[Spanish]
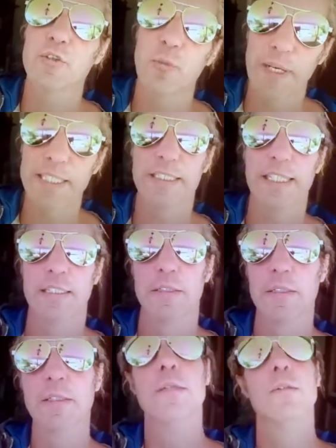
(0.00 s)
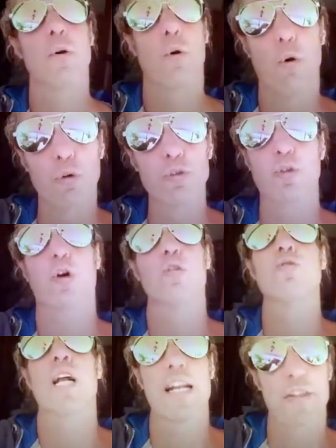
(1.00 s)
su mente, junto
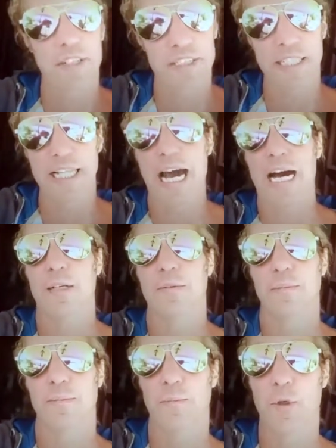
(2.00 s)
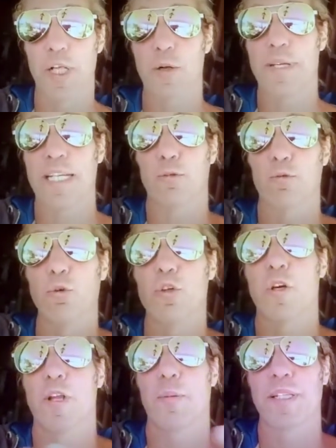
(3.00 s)
con una necesidad por el bien
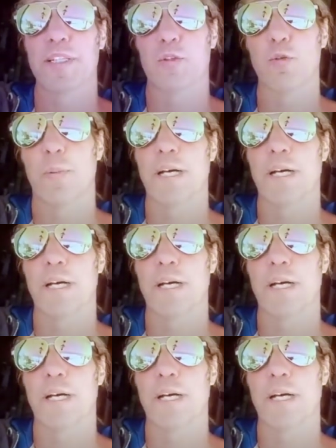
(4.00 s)
tuyo y el bien de tu